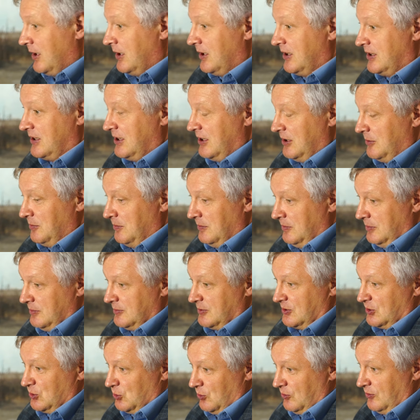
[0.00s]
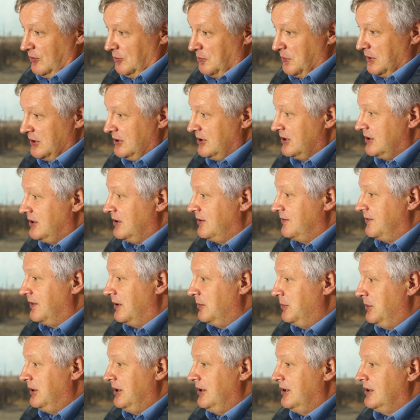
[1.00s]
И там, снова под этой
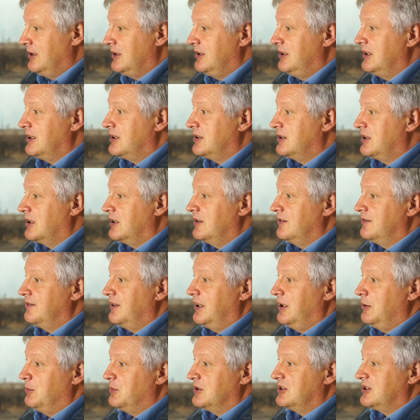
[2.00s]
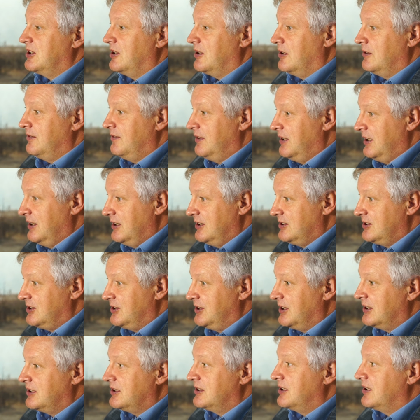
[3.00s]
фамилией, некоторое время скрываясь,
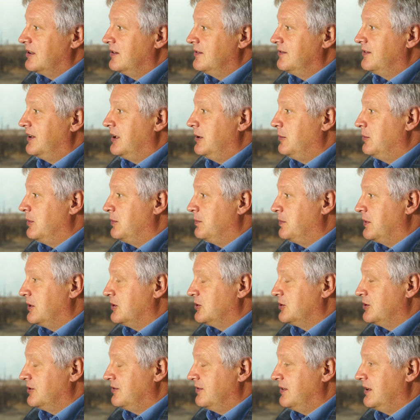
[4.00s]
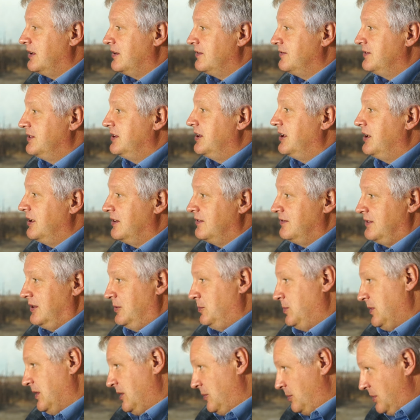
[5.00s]
некоторое время проживая в
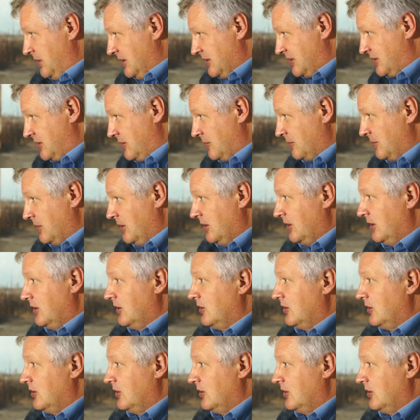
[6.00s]
деревне под Бийском,